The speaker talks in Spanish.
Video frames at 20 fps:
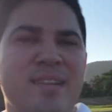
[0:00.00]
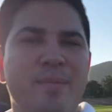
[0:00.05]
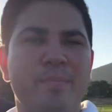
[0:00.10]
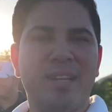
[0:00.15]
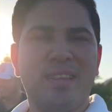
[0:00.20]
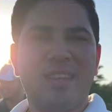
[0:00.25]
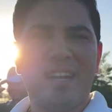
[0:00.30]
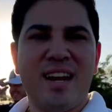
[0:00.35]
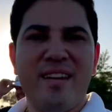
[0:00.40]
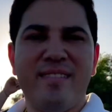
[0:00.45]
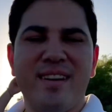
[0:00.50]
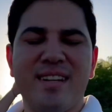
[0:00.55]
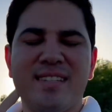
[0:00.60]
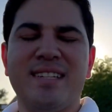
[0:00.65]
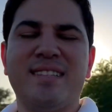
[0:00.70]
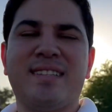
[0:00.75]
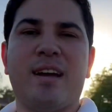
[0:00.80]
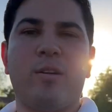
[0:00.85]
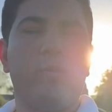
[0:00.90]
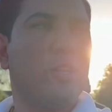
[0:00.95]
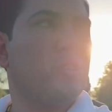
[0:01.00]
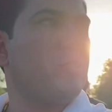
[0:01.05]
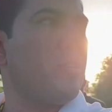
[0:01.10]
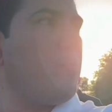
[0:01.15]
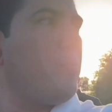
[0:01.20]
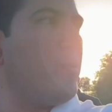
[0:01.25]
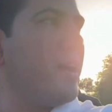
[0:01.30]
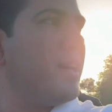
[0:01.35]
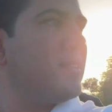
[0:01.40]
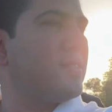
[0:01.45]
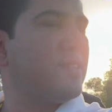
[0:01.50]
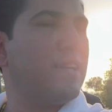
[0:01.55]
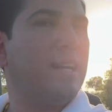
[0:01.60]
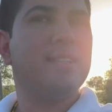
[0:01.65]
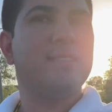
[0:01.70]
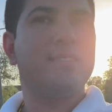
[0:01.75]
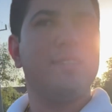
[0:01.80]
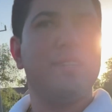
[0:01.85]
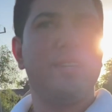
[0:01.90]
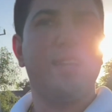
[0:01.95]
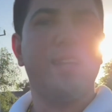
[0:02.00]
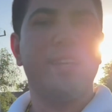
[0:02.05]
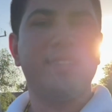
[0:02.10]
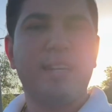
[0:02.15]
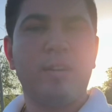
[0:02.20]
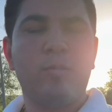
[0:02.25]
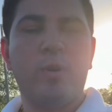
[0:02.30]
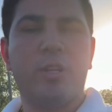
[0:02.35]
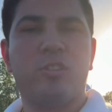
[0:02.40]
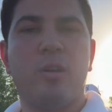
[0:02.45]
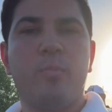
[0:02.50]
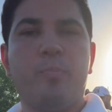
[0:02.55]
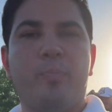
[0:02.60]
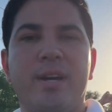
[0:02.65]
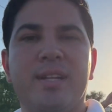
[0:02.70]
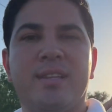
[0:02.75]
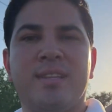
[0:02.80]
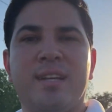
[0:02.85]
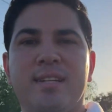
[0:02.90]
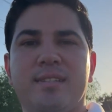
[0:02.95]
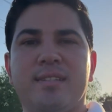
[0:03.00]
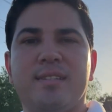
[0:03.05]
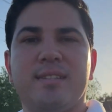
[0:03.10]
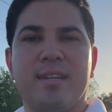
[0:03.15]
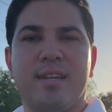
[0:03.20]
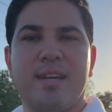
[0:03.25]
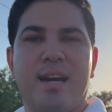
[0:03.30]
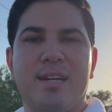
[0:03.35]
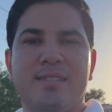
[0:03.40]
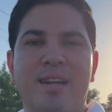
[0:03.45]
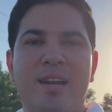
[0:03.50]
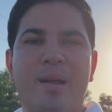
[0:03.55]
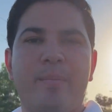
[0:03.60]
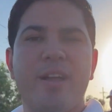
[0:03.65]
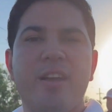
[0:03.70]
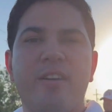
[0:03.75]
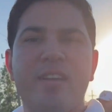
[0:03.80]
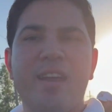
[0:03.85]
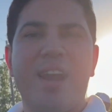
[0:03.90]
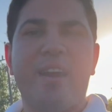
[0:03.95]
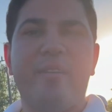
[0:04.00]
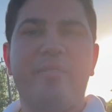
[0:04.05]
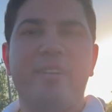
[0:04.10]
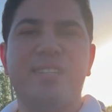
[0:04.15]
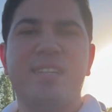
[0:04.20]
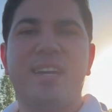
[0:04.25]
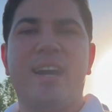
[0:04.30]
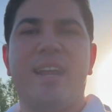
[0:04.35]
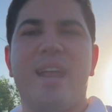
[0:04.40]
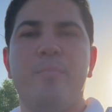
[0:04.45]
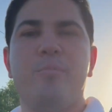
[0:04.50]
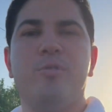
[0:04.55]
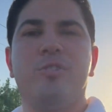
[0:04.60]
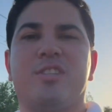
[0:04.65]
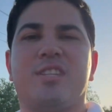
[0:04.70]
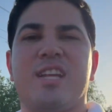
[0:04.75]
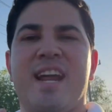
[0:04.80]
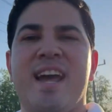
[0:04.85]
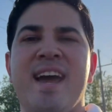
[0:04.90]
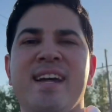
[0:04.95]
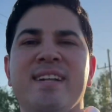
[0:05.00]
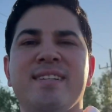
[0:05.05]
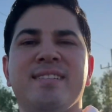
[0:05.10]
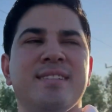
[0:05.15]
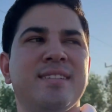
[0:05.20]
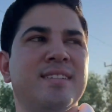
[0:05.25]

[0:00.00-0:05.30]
meten ahí veces hasta cuatro apuestas. Y de esas cuatro apuestas, casi la mayoría de las veces ganamos tres.